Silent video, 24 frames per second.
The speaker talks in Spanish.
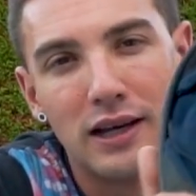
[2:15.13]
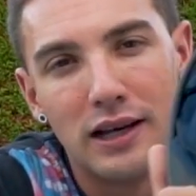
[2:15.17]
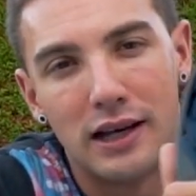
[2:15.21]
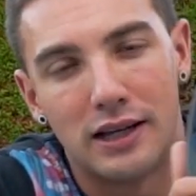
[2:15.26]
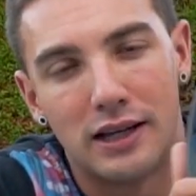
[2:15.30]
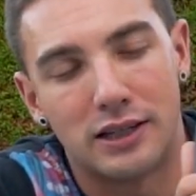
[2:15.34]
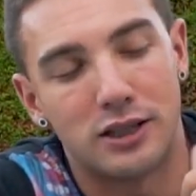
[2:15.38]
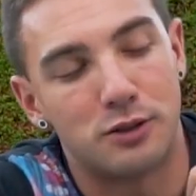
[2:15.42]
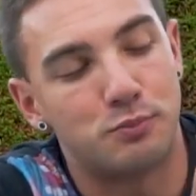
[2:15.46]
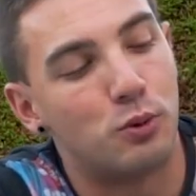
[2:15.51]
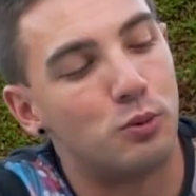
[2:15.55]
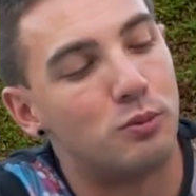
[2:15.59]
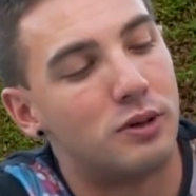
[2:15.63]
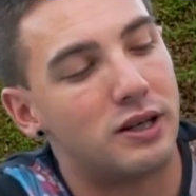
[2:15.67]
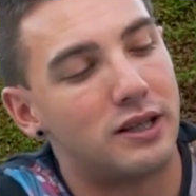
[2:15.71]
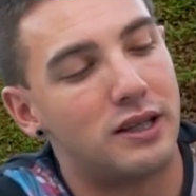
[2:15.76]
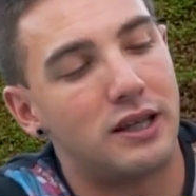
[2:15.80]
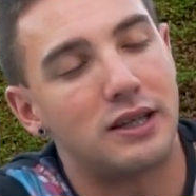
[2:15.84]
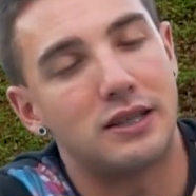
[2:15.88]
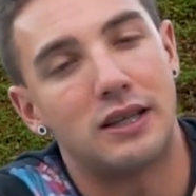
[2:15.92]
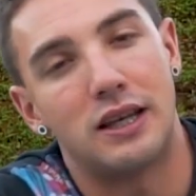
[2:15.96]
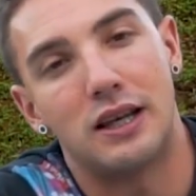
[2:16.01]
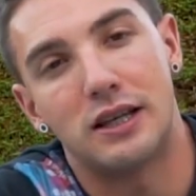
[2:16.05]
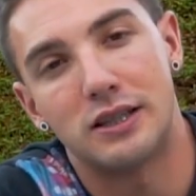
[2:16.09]
las espumas
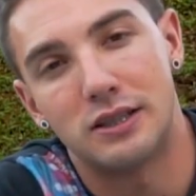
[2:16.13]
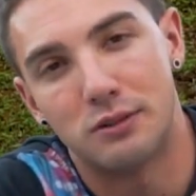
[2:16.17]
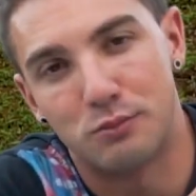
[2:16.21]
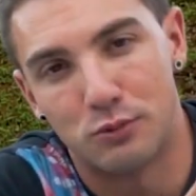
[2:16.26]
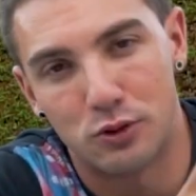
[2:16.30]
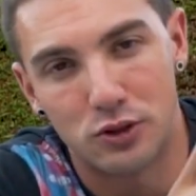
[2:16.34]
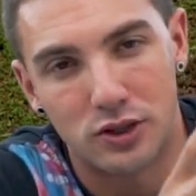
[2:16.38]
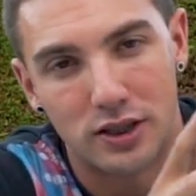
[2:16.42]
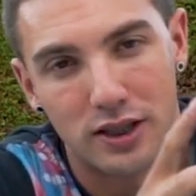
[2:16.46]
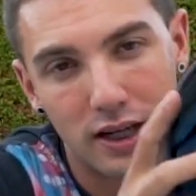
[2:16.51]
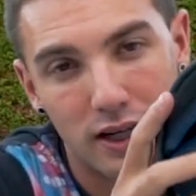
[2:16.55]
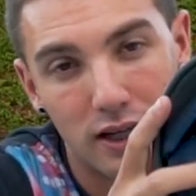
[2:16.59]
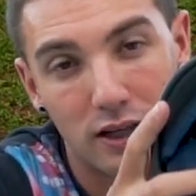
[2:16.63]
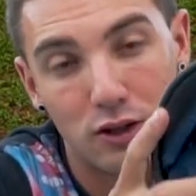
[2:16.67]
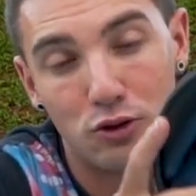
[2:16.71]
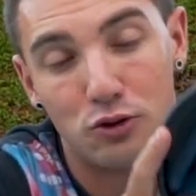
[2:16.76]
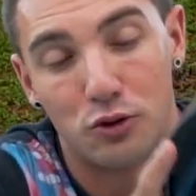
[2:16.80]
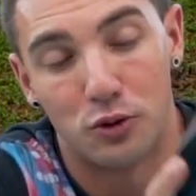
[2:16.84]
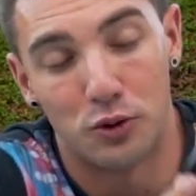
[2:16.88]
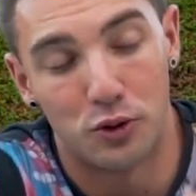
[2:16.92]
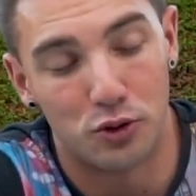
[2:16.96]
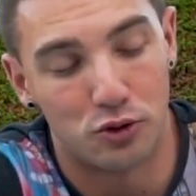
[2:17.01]
ya se las hemos rehecho